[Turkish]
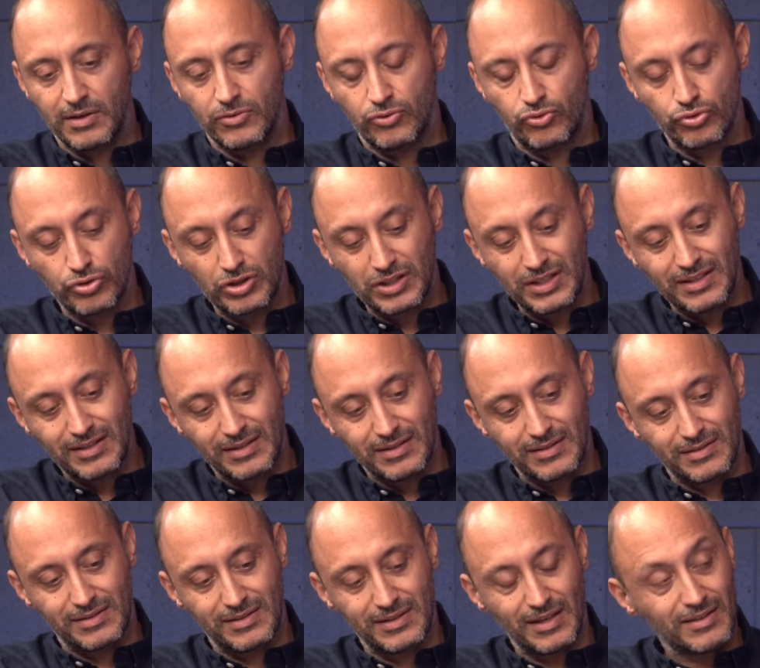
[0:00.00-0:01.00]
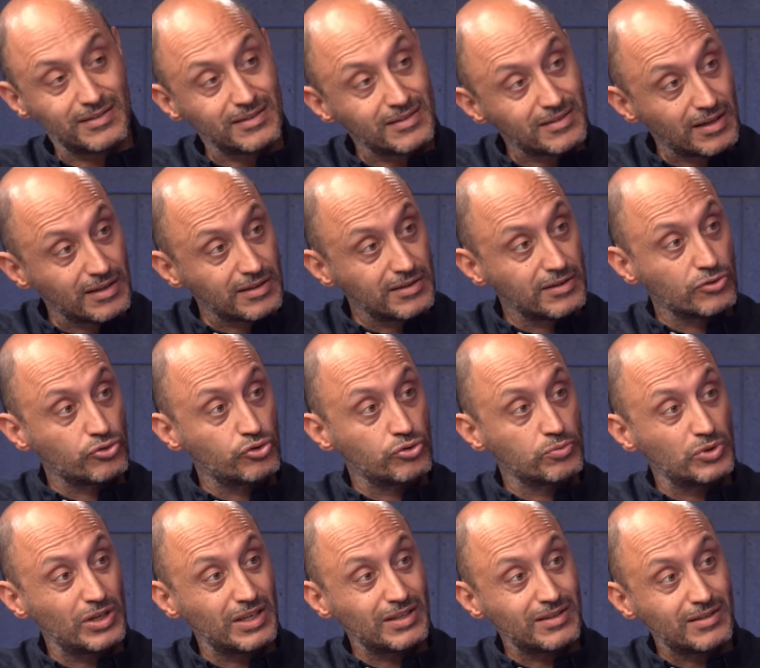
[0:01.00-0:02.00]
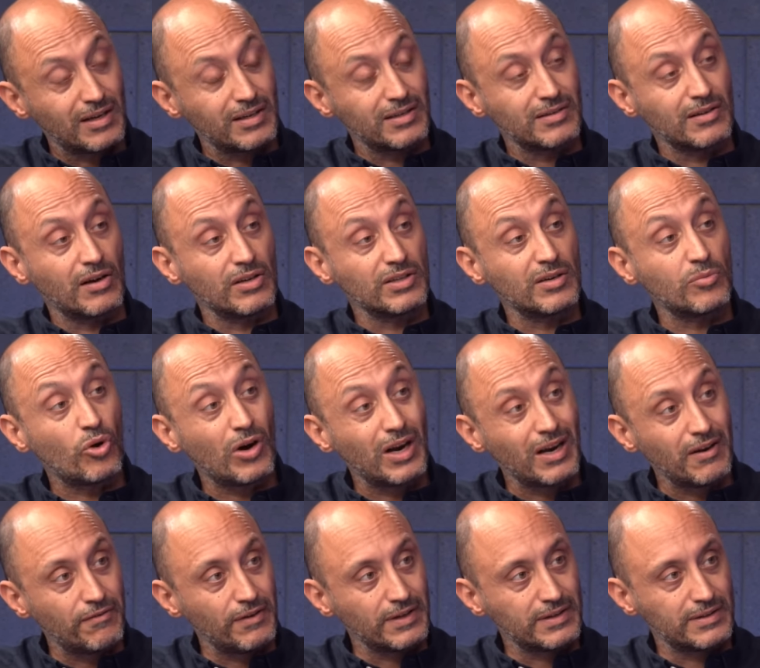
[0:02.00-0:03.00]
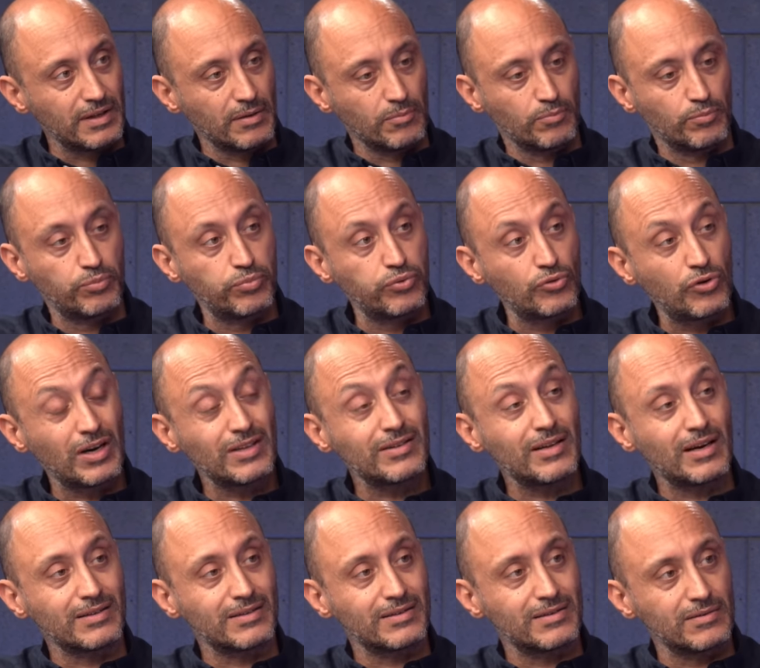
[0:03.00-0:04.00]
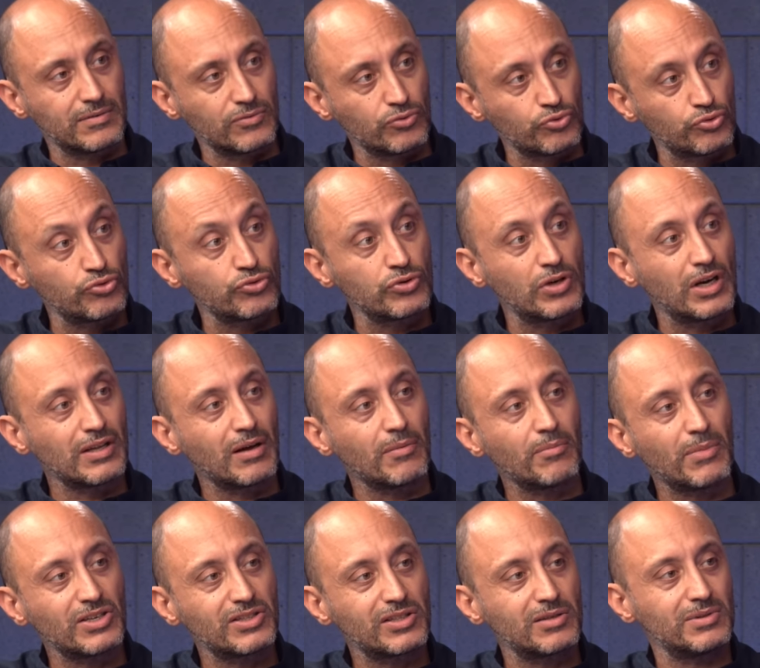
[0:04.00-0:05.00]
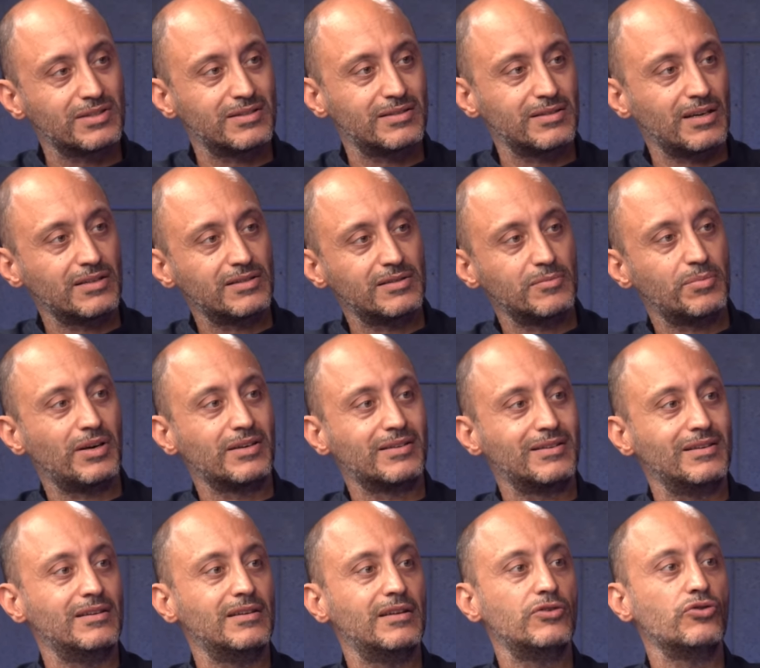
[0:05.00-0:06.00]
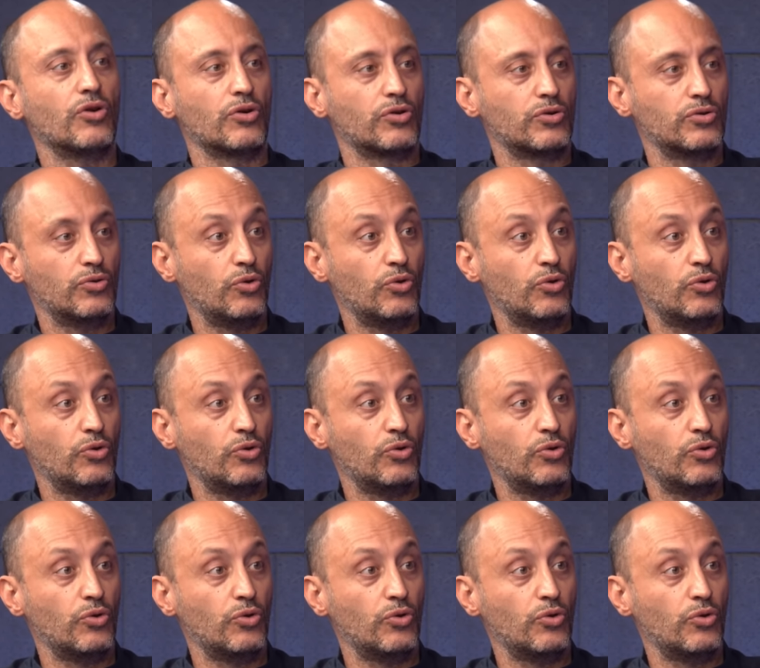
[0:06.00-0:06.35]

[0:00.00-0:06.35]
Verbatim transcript: Türkiye siyasi tarihinde, Cumhuriyet tarihinde ana muhalefette bu kadar uzun kalan başka bir siyasi parti lideri yok.